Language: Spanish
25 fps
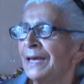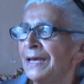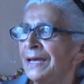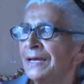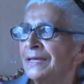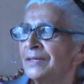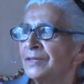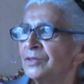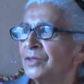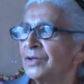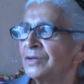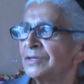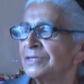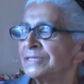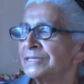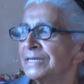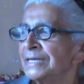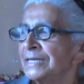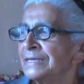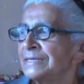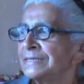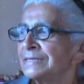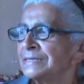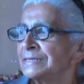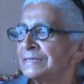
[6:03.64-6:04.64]

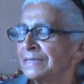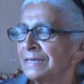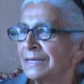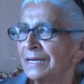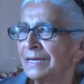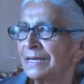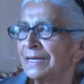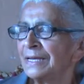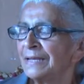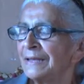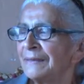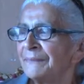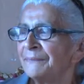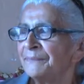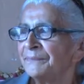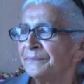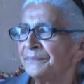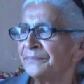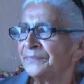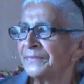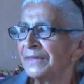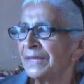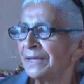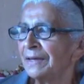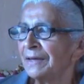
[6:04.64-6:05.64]
Entonces,
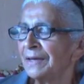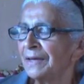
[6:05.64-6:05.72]
em,